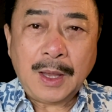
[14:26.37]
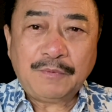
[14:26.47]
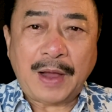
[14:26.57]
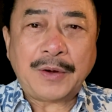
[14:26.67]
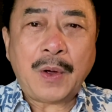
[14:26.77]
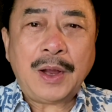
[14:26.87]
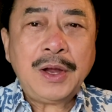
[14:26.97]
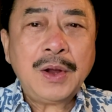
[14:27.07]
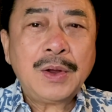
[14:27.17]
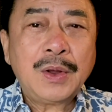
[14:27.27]
Phải nói,
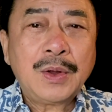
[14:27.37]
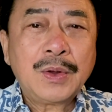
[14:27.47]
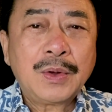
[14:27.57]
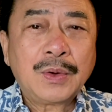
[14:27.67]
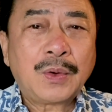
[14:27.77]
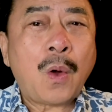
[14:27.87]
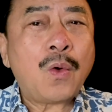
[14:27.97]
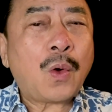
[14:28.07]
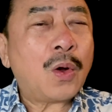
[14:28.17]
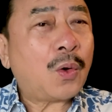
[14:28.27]
cô
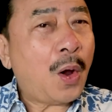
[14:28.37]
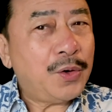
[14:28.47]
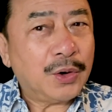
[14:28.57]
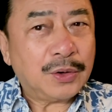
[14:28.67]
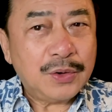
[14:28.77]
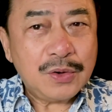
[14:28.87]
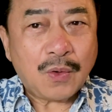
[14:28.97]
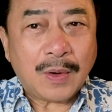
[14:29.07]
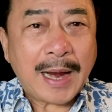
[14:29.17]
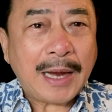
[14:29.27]
con có được đứa
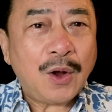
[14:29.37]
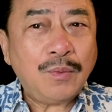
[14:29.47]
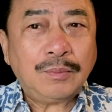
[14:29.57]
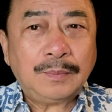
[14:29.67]
con gái út